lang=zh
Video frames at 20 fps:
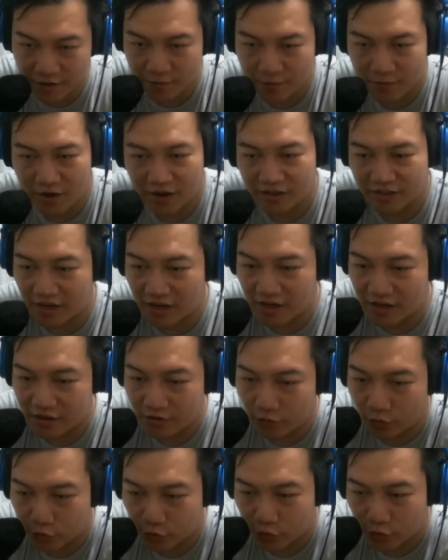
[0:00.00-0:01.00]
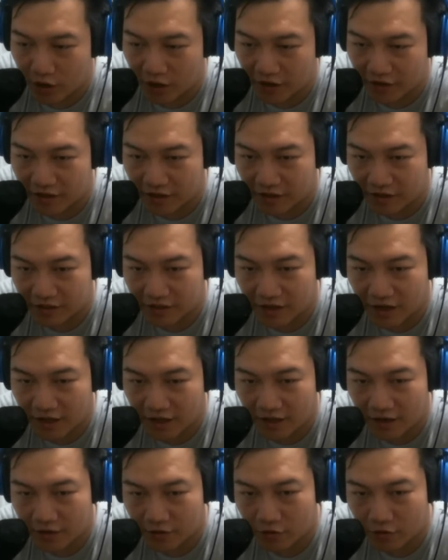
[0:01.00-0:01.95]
配上杀人我觉得还挺瞎的，